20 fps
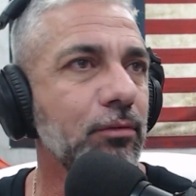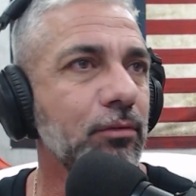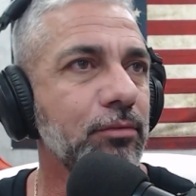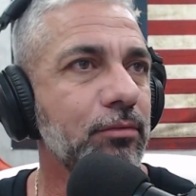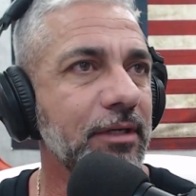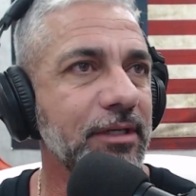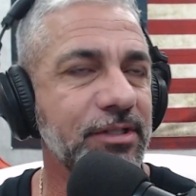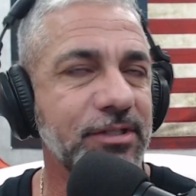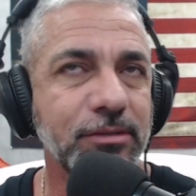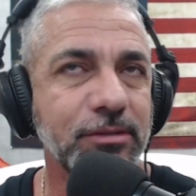
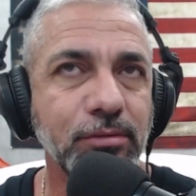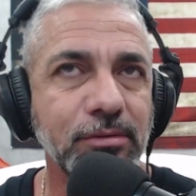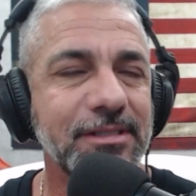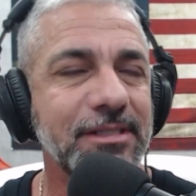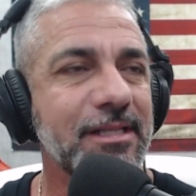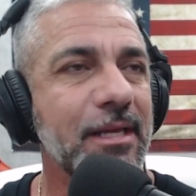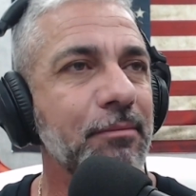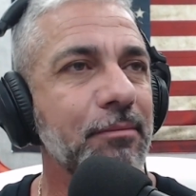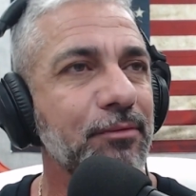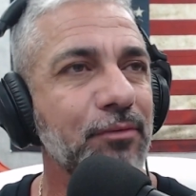durante todo esse
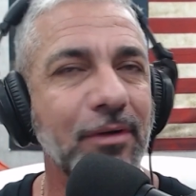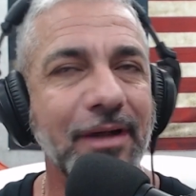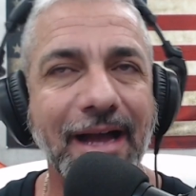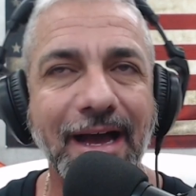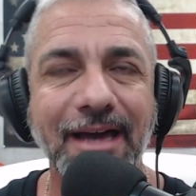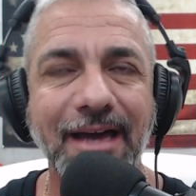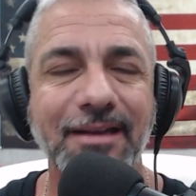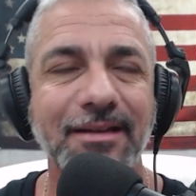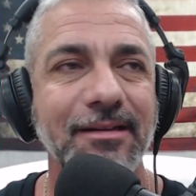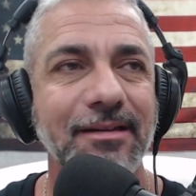tempo,
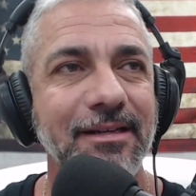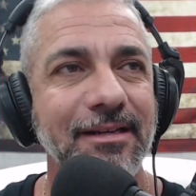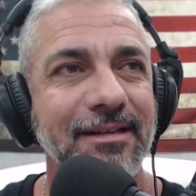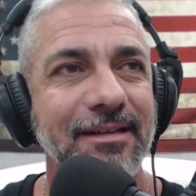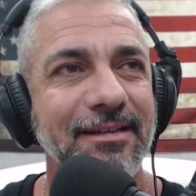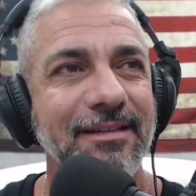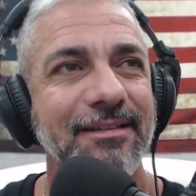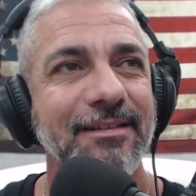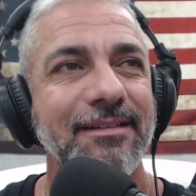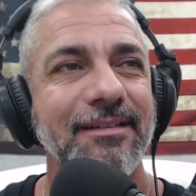cara,
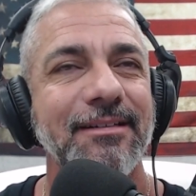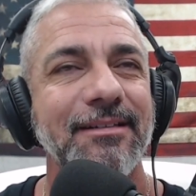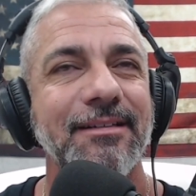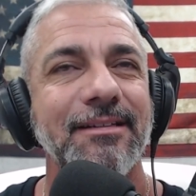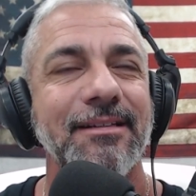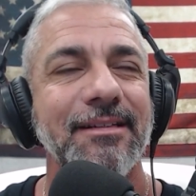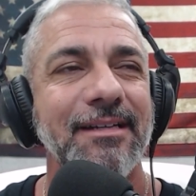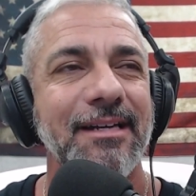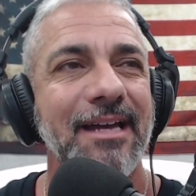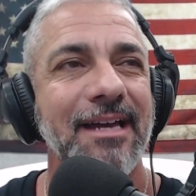
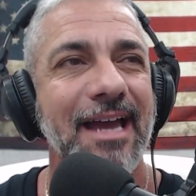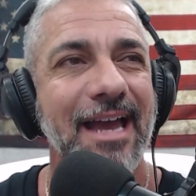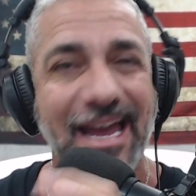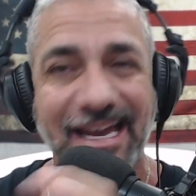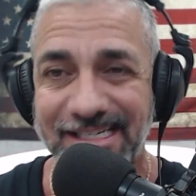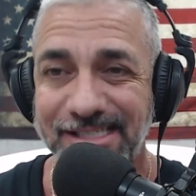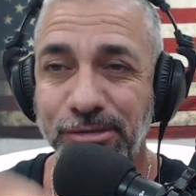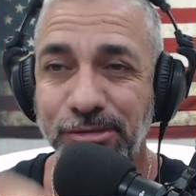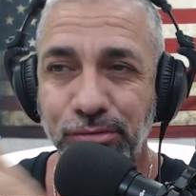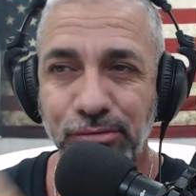
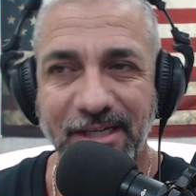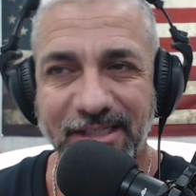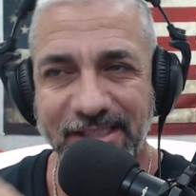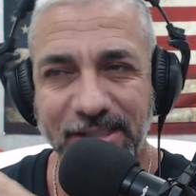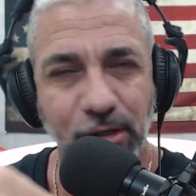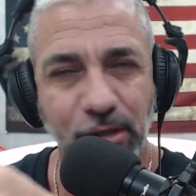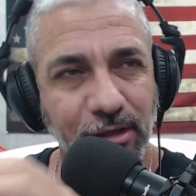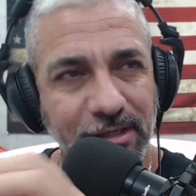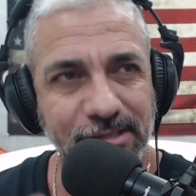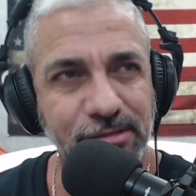isso
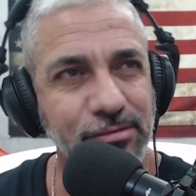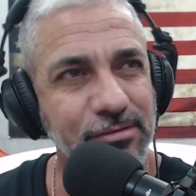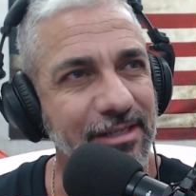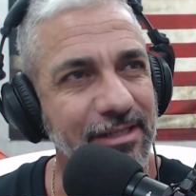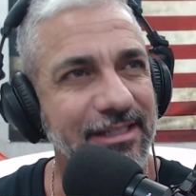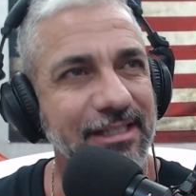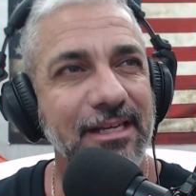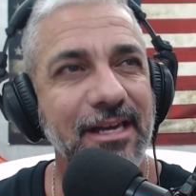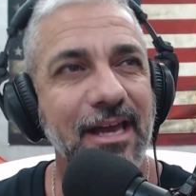daqui, ó, isso daqui